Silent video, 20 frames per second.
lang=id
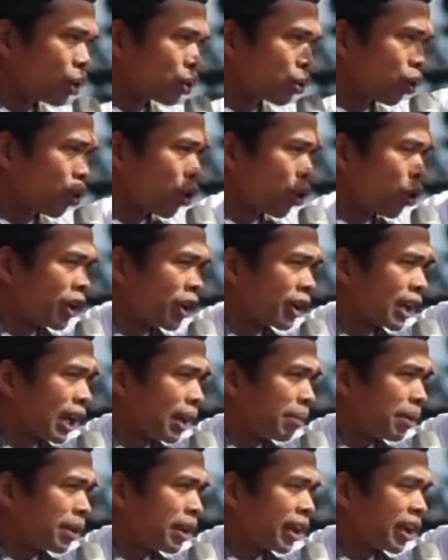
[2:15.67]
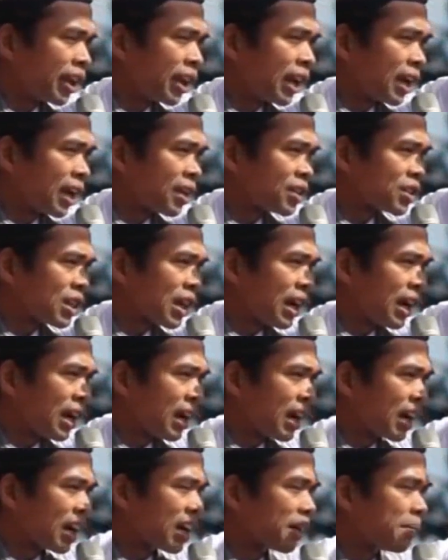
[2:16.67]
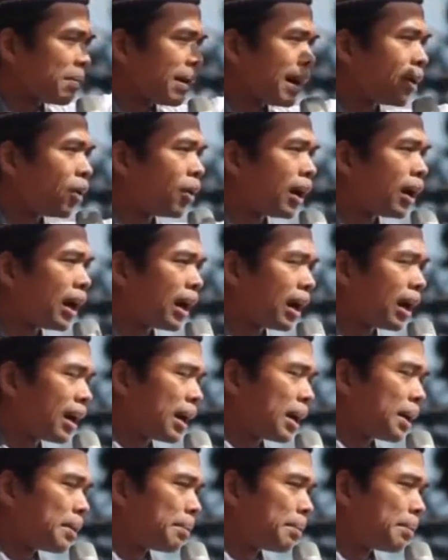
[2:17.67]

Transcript: turun kami dari Langsa ke bawah